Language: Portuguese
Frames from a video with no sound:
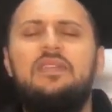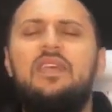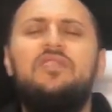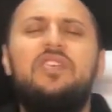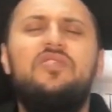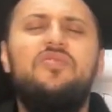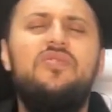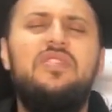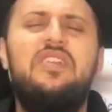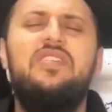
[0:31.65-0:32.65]
Senhor
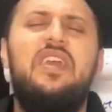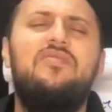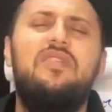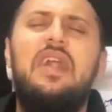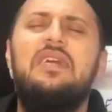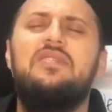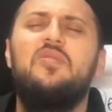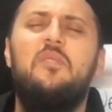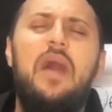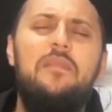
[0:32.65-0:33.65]
Jesus, a Ti rendo
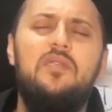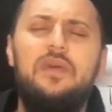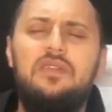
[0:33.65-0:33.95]
graças, ao Pai,